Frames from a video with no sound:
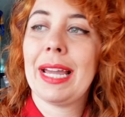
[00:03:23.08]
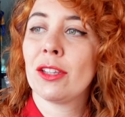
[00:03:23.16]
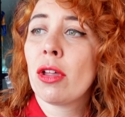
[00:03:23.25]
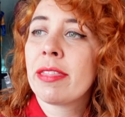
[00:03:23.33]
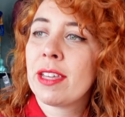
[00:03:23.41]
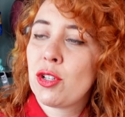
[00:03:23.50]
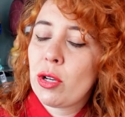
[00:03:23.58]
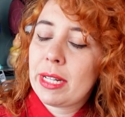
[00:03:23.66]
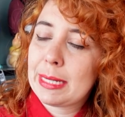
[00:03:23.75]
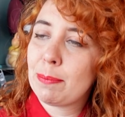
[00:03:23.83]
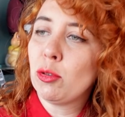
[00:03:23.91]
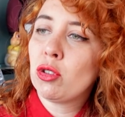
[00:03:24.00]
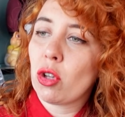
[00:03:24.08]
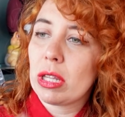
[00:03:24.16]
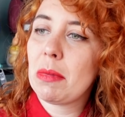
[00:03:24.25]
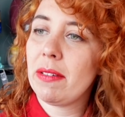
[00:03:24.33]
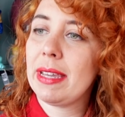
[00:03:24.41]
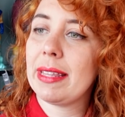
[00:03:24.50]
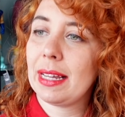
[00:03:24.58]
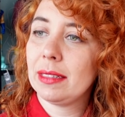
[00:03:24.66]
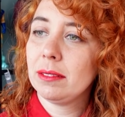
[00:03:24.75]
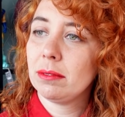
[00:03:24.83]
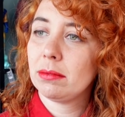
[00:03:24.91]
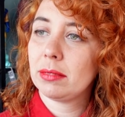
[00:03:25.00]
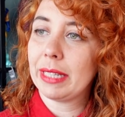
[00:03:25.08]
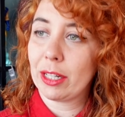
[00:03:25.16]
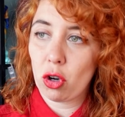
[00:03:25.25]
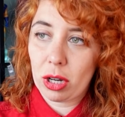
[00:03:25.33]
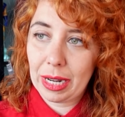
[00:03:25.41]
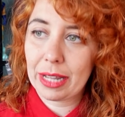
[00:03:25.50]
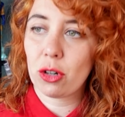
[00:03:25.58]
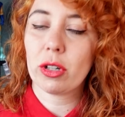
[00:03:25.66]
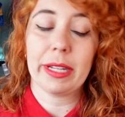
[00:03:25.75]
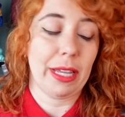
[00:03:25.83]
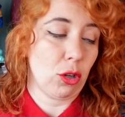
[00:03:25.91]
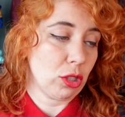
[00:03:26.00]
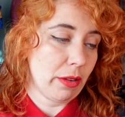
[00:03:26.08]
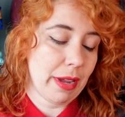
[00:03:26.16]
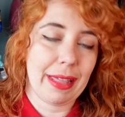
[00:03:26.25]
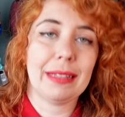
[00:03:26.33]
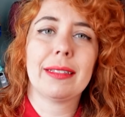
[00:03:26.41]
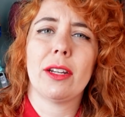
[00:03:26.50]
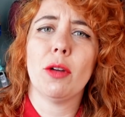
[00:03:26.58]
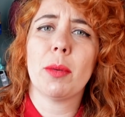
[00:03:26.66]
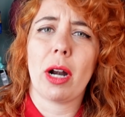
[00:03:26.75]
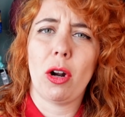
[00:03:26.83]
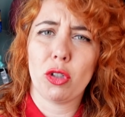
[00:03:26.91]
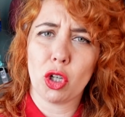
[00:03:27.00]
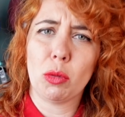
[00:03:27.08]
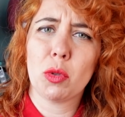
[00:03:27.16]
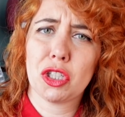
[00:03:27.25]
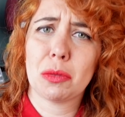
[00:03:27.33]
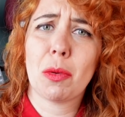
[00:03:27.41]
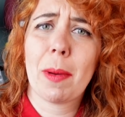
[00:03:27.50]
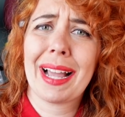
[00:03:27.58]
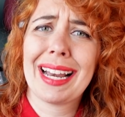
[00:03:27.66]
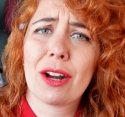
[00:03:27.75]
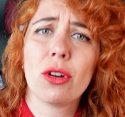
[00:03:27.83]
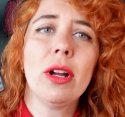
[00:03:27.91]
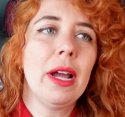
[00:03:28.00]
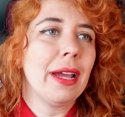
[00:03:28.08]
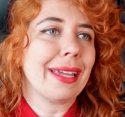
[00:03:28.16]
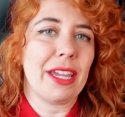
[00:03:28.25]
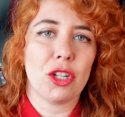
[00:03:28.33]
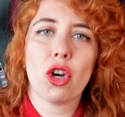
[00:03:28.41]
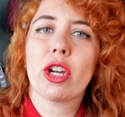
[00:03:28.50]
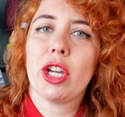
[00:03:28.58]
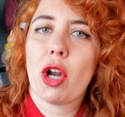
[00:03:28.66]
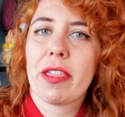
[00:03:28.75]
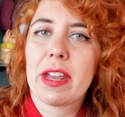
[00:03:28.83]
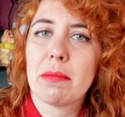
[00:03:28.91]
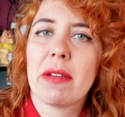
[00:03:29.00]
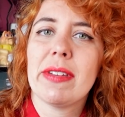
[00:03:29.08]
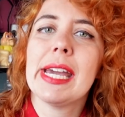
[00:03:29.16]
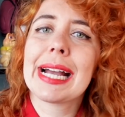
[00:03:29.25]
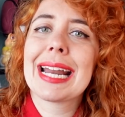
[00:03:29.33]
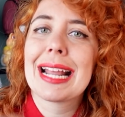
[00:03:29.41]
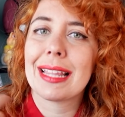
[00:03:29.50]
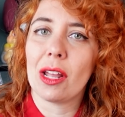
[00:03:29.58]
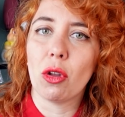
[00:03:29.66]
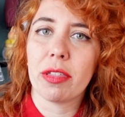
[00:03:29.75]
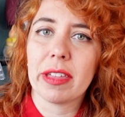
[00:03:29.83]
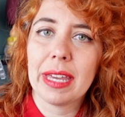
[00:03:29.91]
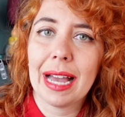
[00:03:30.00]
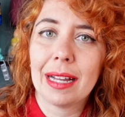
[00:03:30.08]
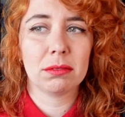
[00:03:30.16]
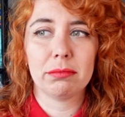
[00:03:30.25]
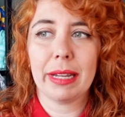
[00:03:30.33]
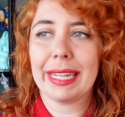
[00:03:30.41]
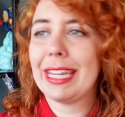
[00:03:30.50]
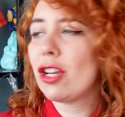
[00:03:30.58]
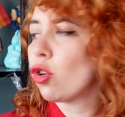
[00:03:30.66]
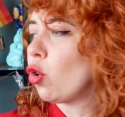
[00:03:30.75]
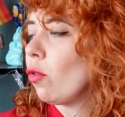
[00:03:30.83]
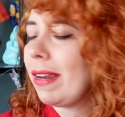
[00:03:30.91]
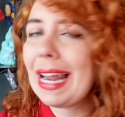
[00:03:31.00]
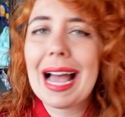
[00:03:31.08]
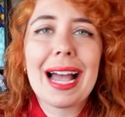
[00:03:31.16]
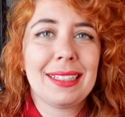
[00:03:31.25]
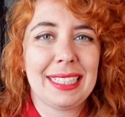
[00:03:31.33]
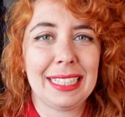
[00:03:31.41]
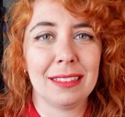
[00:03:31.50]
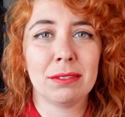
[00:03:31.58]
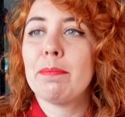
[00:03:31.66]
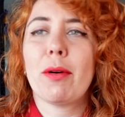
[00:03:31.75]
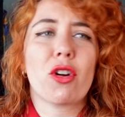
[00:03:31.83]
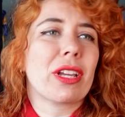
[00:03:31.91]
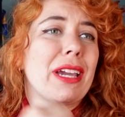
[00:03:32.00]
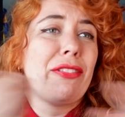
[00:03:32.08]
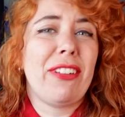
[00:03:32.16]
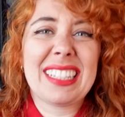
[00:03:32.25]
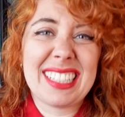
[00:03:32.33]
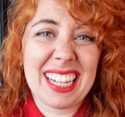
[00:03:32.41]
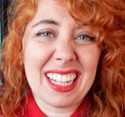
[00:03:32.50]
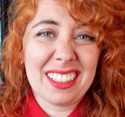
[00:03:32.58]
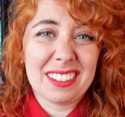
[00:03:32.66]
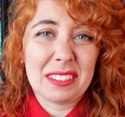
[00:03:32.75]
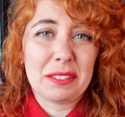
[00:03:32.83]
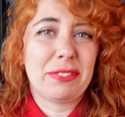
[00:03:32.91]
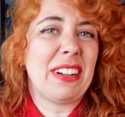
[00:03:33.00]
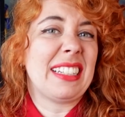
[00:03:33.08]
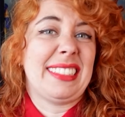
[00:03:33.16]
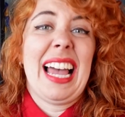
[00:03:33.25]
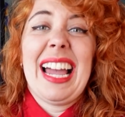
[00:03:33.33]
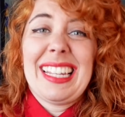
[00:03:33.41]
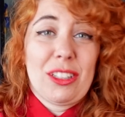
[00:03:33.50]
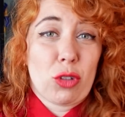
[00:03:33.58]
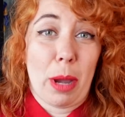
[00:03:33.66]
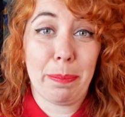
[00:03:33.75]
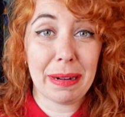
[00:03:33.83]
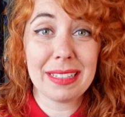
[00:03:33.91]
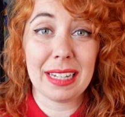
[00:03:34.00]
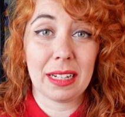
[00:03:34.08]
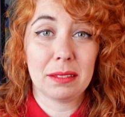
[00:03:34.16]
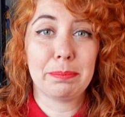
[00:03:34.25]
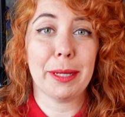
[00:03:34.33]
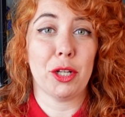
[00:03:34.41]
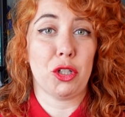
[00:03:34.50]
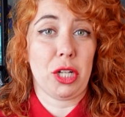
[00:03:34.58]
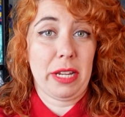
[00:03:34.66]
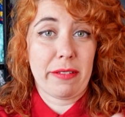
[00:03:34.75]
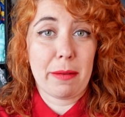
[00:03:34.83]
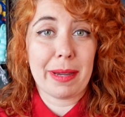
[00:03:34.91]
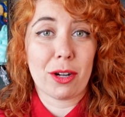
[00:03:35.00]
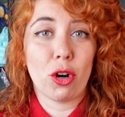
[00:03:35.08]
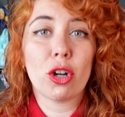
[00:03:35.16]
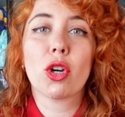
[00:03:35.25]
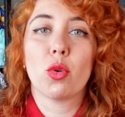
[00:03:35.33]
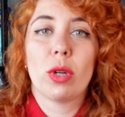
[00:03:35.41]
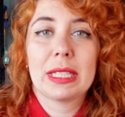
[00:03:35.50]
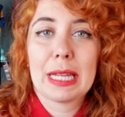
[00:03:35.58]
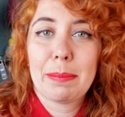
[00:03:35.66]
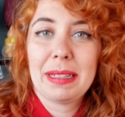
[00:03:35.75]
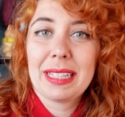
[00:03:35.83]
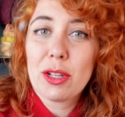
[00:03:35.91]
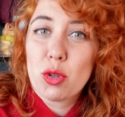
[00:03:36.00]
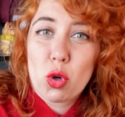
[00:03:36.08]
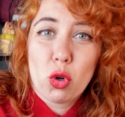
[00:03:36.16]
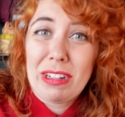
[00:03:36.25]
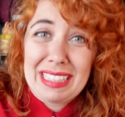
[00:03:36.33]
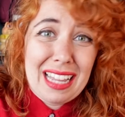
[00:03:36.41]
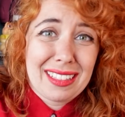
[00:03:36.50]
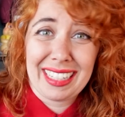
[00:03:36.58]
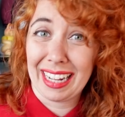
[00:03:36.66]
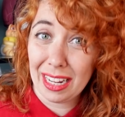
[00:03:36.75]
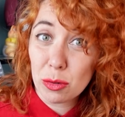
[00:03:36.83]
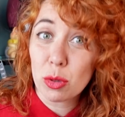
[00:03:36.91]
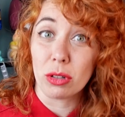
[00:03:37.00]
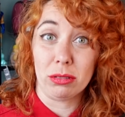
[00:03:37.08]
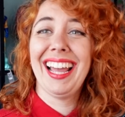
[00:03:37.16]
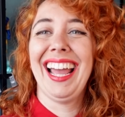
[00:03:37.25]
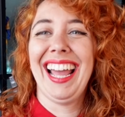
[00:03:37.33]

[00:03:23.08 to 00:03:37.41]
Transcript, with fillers: Entonces yo en este punto de mi vida tengo claro, que ya lo sabía de antes, ¿no? Pero ahora lo tengo muchísimo más claro, que yo quiero hacerme vieja en Andalucía. Me quiero jubilar allí. Porque facha, fachas hay en toda España. Pero se lleva mejor con unas tapitas y unos cubatas a 3 euros.